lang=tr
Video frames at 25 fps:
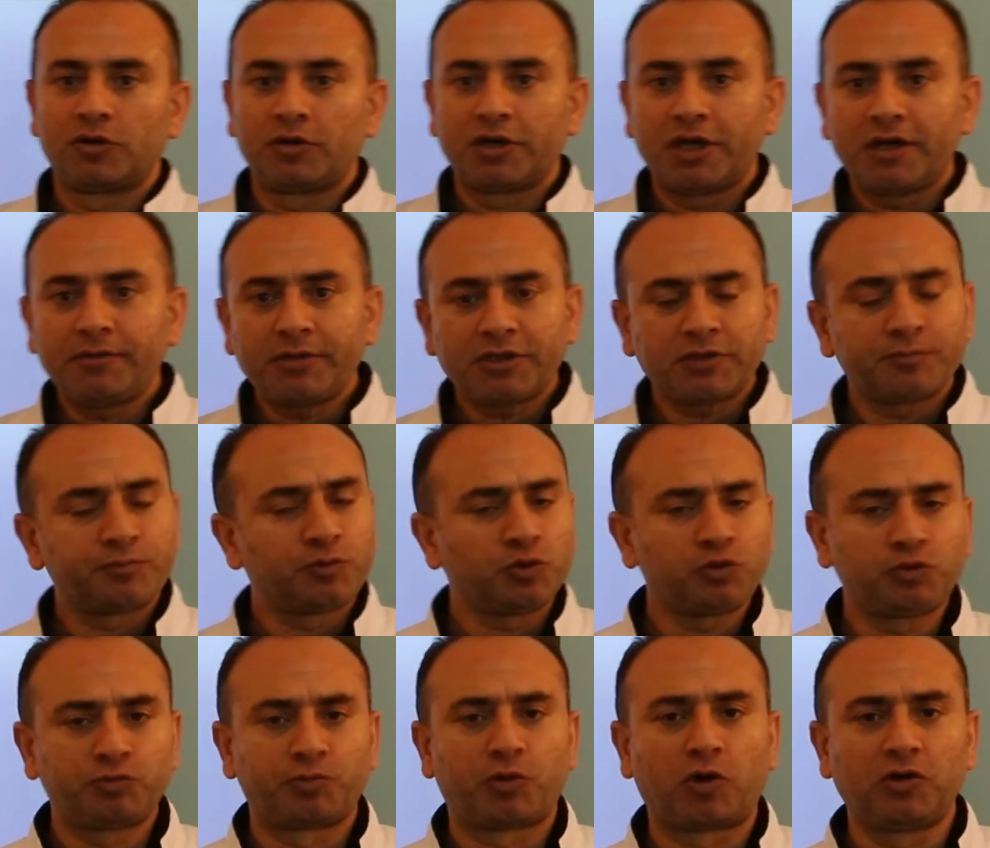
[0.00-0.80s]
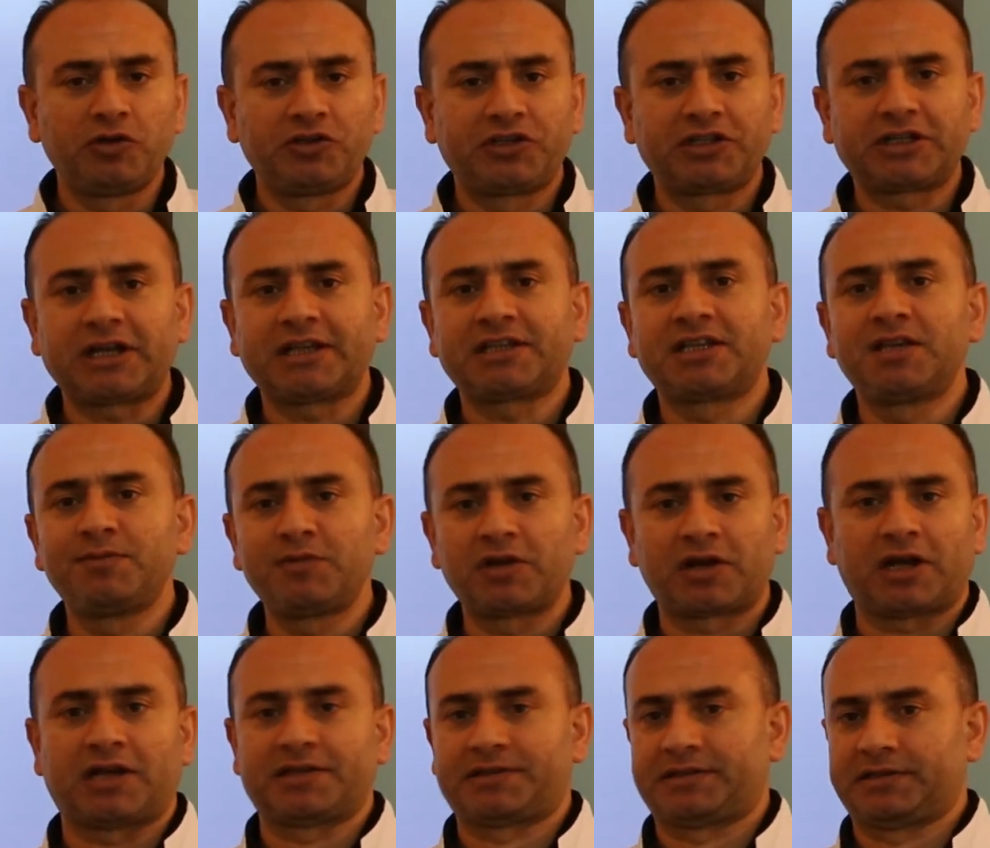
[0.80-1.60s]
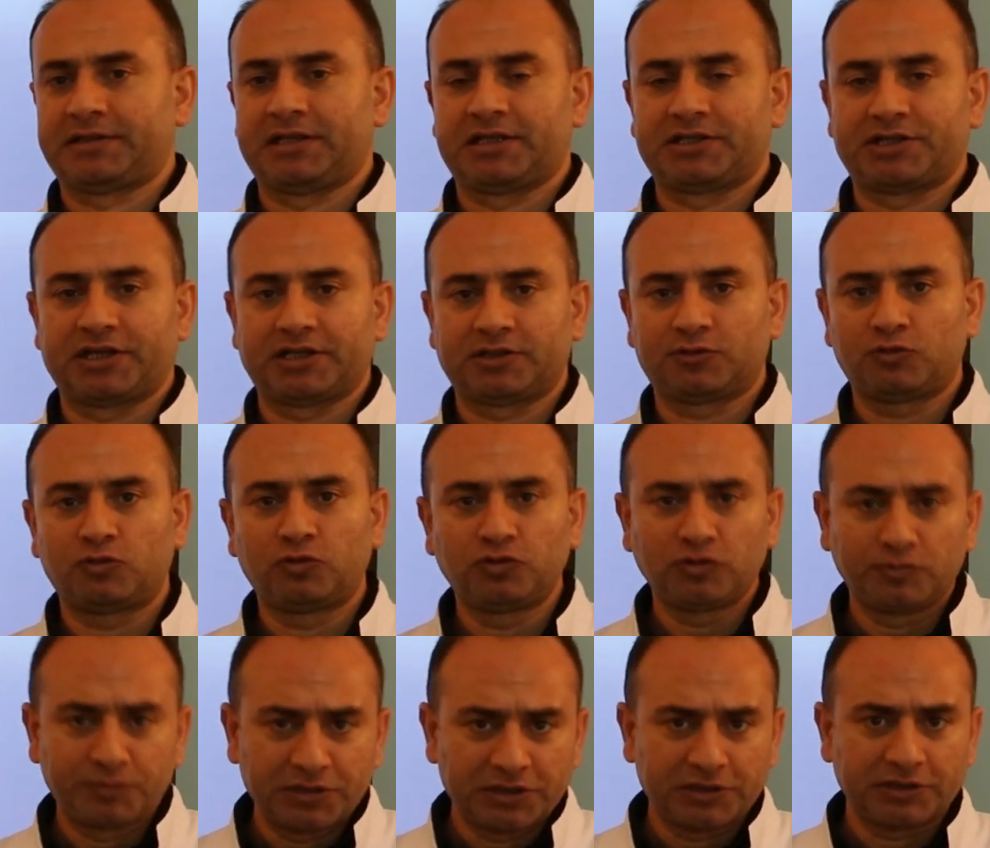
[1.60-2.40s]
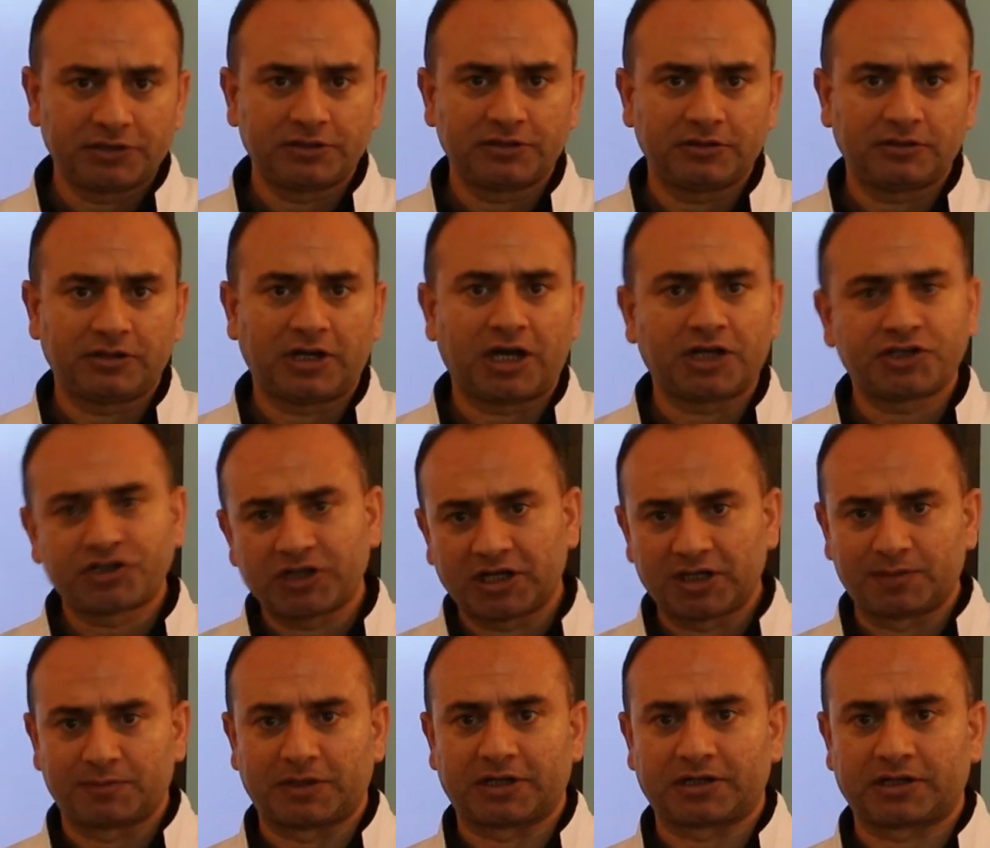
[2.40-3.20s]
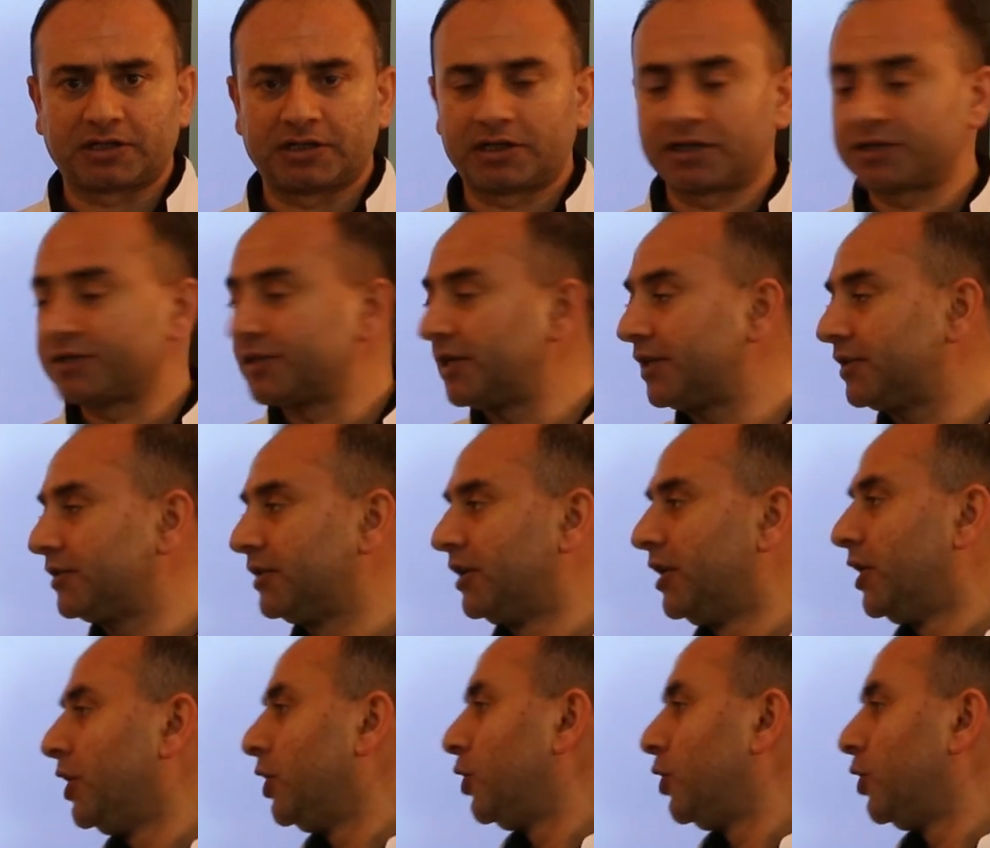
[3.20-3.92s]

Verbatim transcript: E bu politika kimi rahatsız edecek? Onu bir açalım arkadaşlar.